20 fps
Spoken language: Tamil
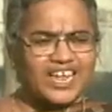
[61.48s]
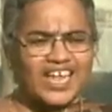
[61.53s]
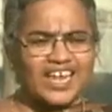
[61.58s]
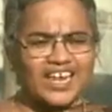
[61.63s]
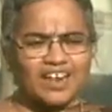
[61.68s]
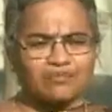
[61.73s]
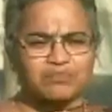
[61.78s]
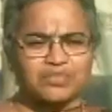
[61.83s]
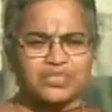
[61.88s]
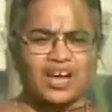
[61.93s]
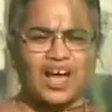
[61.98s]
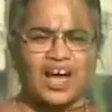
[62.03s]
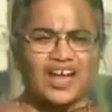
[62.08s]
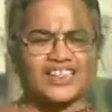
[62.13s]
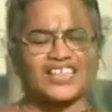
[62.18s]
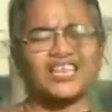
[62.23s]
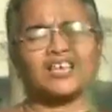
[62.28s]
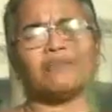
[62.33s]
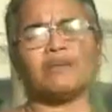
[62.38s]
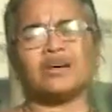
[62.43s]
நீர் அம்சம்
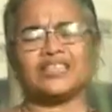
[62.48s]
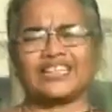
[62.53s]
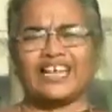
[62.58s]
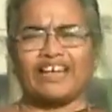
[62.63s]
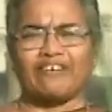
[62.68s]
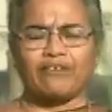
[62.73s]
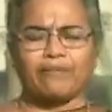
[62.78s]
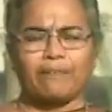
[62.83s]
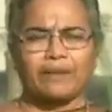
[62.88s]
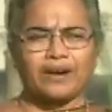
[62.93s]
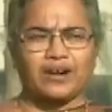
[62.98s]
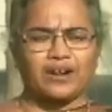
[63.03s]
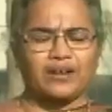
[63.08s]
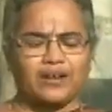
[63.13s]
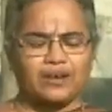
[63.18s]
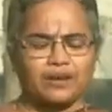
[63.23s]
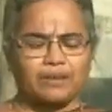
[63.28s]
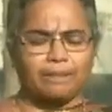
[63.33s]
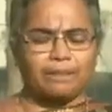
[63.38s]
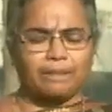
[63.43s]
அதிகமாக தேவைப்பட
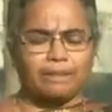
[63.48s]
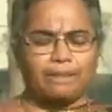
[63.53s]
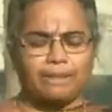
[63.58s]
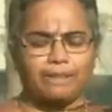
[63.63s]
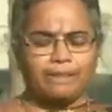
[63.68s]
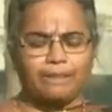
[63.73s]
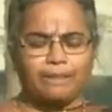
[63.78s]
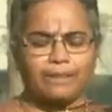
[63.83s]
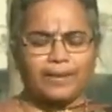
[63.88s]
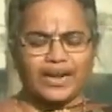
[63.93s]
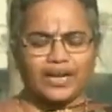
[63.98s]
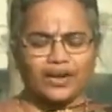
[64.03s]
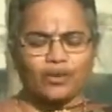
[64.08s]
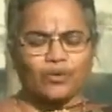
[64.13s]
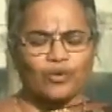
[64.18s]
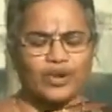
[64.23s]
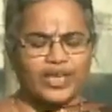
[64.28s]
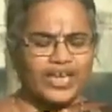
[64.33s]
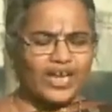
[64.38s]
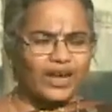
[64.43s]

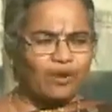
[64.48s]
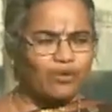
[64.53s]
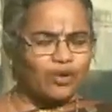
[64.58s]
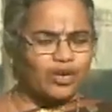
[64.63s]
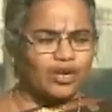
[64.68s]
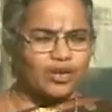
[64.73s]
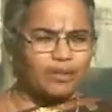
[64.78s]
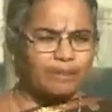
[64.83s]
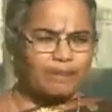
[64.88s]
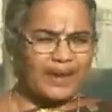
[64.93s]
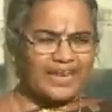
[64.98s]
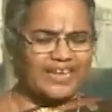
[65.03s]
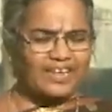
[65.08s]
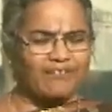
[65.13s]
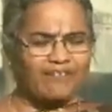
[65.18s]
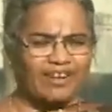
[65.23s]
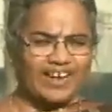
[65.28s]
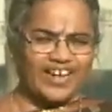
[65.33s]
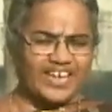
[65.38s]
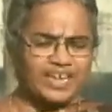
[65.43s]
படக்கூடிய ஒரு
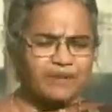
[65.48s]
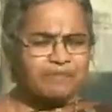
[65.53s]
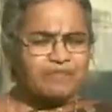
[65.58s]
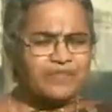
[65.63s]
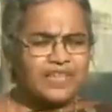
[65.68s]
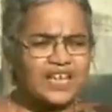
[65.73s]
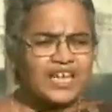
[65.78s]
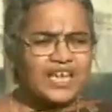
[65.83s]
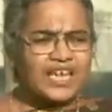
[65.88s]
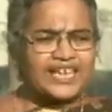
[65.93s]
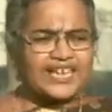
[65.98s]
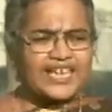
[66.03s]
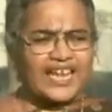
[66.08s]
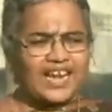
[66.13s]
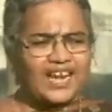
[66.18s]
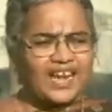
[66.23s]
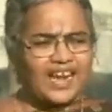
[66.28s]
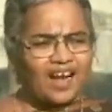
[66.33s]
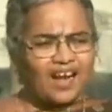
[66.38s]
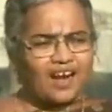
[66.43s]
பயிர் வகை
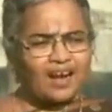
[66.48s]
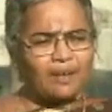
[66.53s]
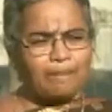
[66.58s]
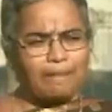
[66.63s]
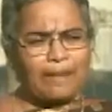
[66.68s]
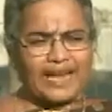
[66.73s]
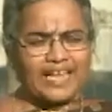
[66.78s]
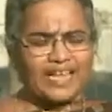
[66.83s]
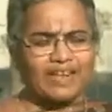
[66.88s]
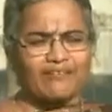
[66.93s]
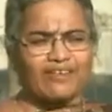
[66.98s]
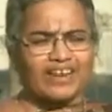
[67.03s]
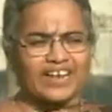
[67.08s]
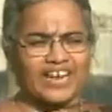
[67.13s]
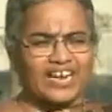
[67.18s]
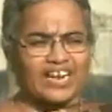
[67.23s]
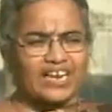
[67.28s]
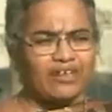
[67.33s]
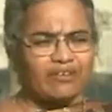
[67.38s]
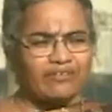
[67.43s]
எல்லா பயிர்
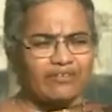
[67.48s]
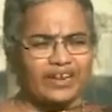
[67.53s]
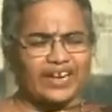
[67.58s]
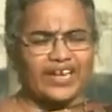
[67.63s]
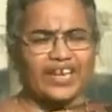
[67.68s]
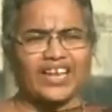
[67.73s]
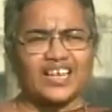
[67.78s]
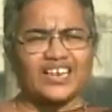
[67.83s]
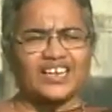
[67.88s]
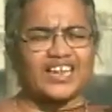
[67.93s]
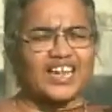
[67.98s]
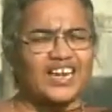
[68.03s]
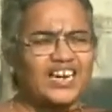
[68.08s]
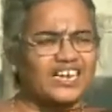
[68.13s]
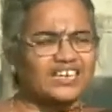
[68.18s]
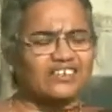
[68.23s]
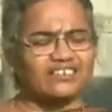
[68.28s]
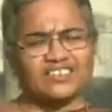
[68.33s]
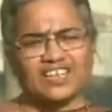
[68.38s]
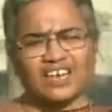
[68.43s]
வகைகளை விட
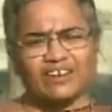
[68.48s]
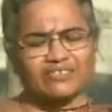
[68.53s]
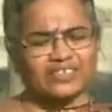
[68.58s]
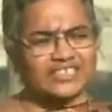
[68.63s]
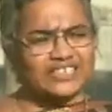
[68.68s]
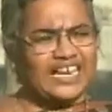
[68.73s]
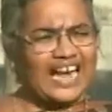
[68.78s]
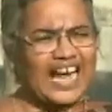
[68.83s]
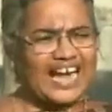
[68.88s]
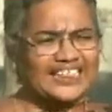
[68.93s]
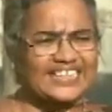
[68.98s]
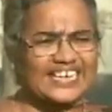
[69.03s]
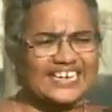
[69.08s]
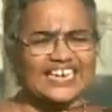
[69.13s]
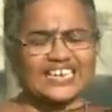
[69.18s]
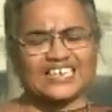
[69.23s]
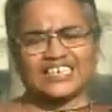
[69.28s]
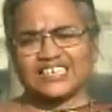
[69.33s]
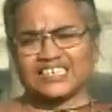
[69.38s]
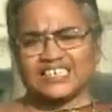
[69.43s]
நெல்லுக்கு தான் வந்து
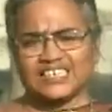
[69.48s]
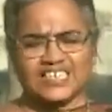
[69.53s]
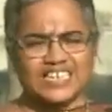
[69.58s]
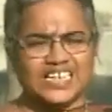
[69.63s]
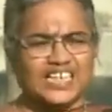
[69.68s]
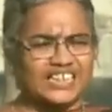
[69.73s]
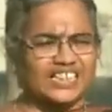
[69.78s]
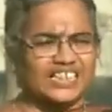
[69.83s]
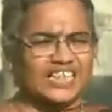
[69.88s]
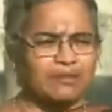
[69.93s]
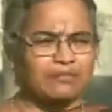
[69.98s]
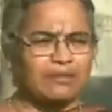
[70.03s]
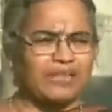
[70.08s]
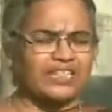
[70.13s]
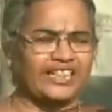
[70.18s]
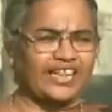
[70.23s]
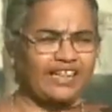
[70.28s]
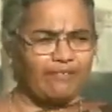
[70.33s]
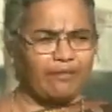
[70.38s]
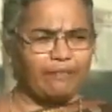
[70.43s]
அதிக நீர்த்தன்மை
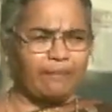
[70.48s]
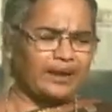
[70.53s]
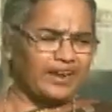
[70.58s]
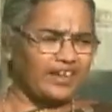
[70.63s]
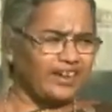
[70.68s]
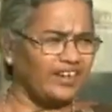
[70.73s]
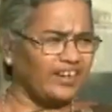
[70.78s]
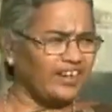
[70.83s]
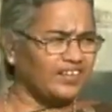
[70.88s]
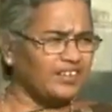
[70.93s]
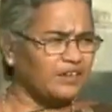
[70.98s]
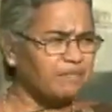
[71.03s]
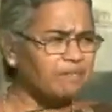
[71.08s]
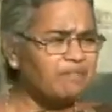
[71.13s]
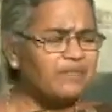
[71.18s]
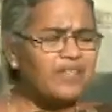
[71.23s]
தேவைப்படுகிறது